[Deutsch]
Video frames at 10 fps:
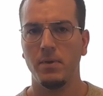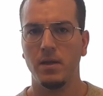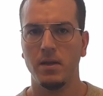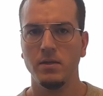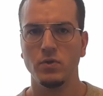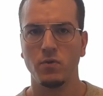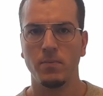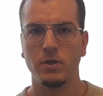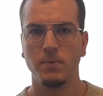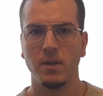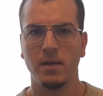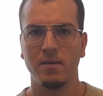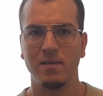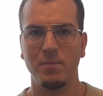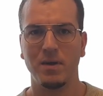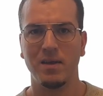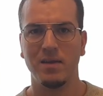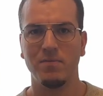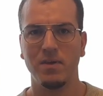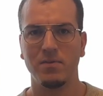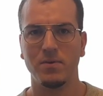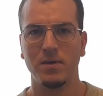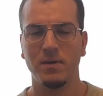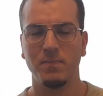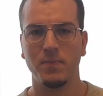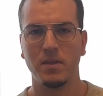Peter Lynch zum Beispiel, ein sehr bekannter Investor,